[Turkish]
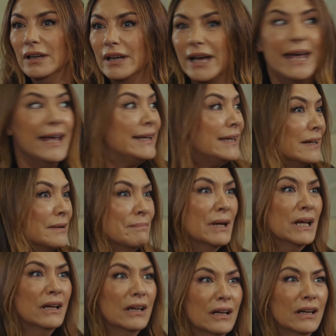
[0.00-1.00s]
Hekim.
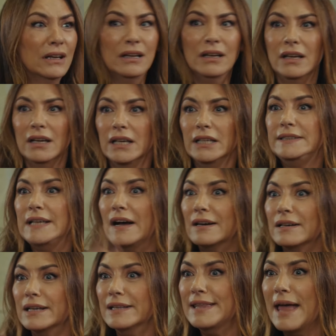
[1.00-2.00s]

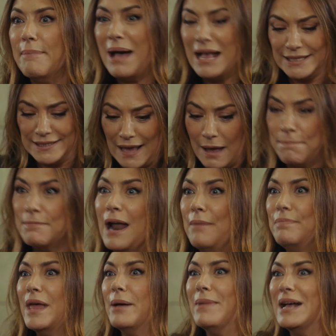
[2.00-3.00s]
Yangın demez,
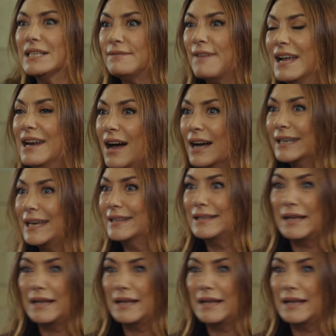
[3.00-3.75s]
deprem demez, felaket